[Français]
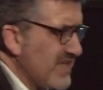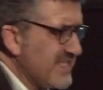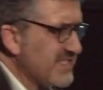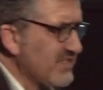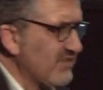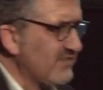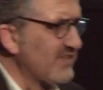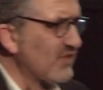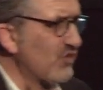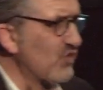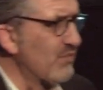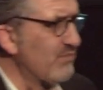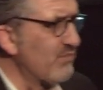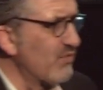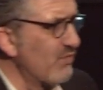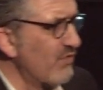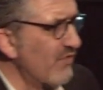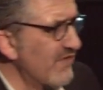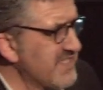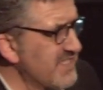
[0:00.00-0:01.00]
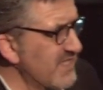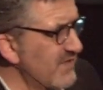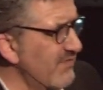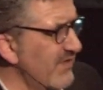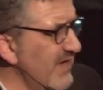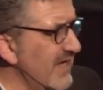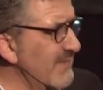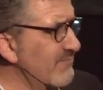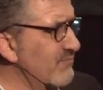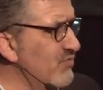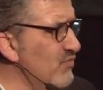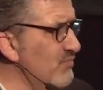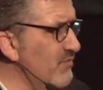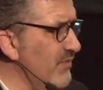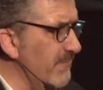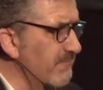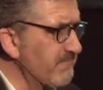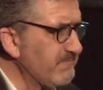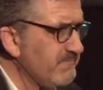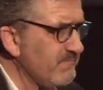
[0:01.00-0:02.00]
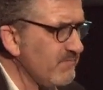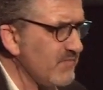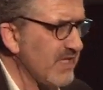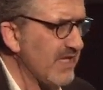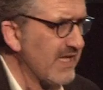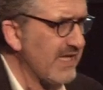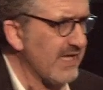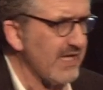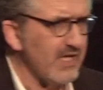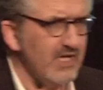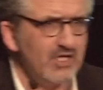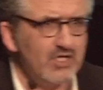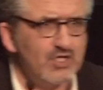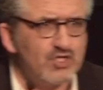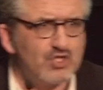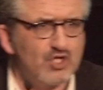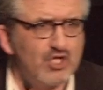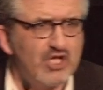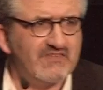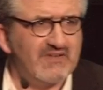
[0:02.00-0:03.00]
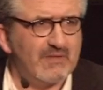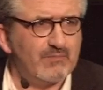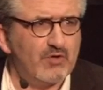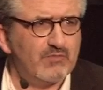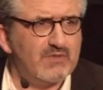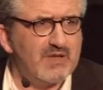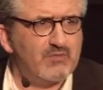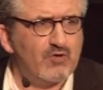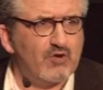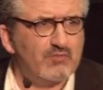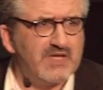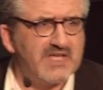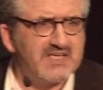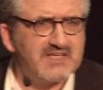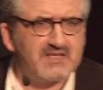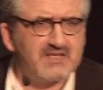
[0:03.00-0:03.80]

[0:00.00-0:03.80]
sentir le boom On va essayer de faire un boom. Je livre un premier, premier,